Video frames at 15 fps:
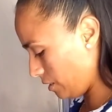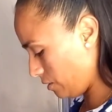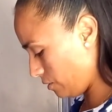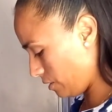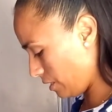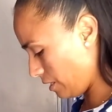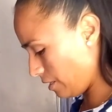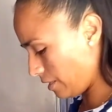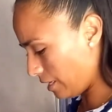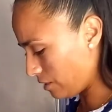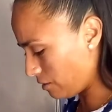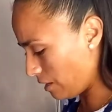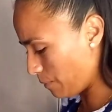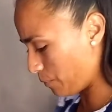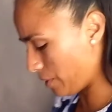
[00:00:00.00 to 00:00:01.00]
si no tienen de
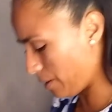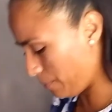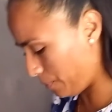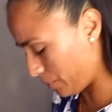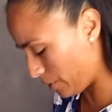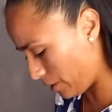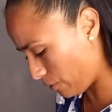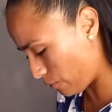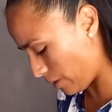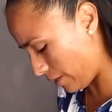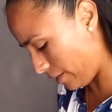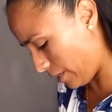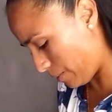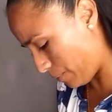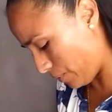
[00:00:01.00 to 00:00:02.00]
esto le pueden poner
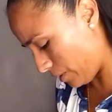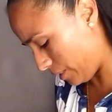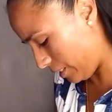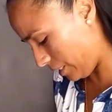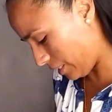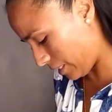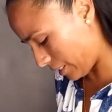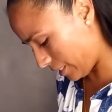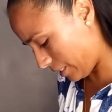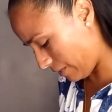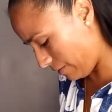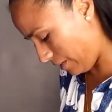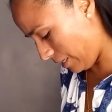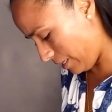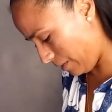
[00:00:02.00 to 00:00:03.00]
cualquier bolsita que
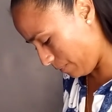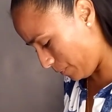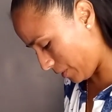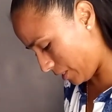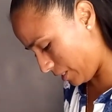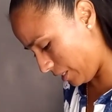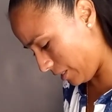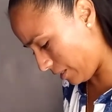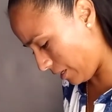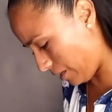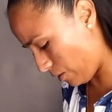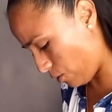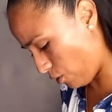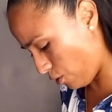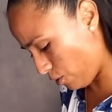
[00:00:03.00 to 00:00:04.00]
esté bien
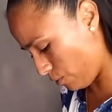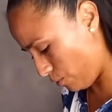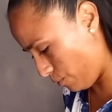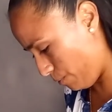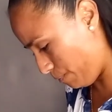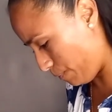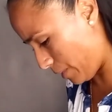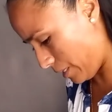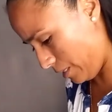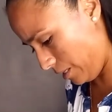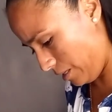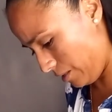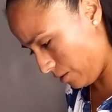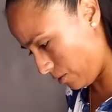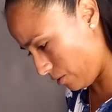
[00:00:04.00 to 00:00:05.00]
limpiecita o un
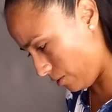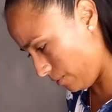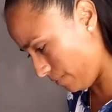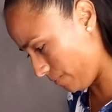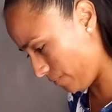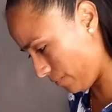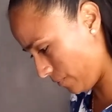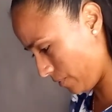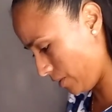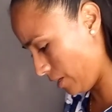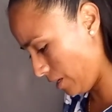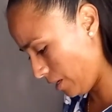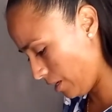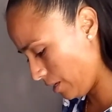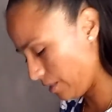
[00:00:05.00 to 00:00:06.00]
pañito
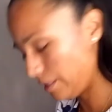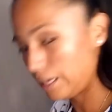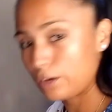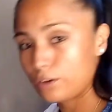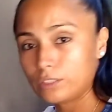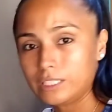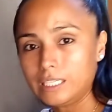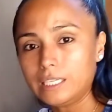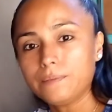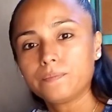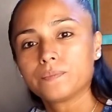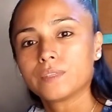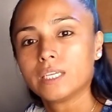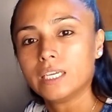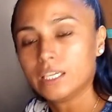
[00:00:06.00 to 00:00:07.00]
de cocina.
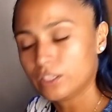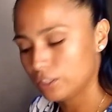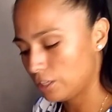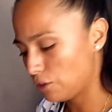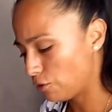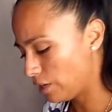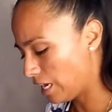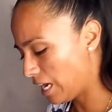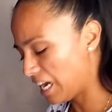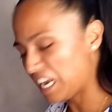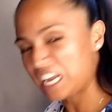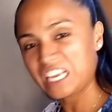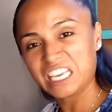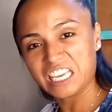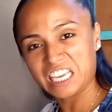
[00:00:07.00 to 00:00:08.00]
Te lo voy a dejar
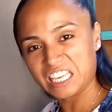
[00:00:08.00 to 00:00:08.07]
aquí